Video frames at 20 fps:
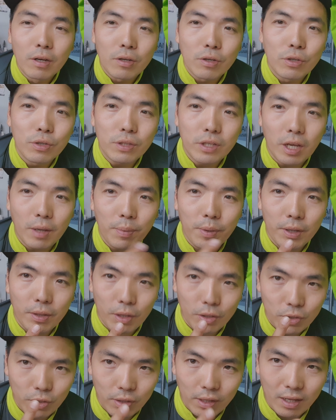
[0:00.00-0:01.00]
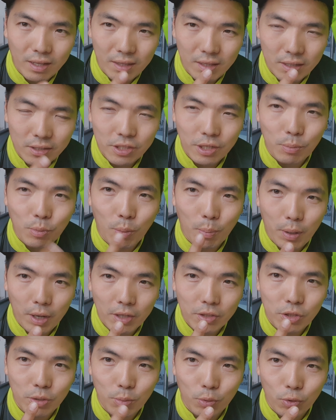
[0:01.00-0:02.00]
그 채비에 대해서 낱낱이 한번
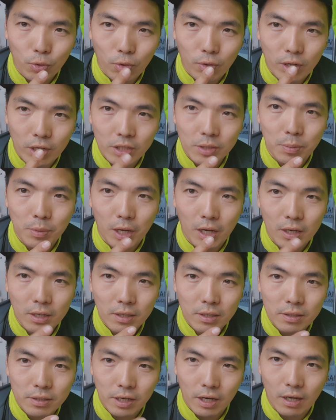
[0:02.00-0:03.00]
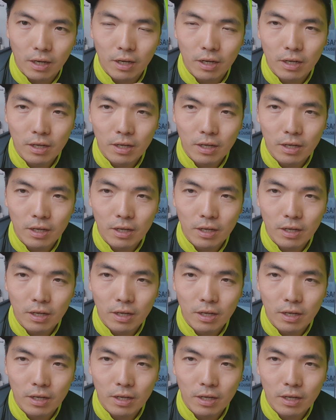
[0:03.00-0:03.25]
파헤쳐 보도록 하겠습니다 자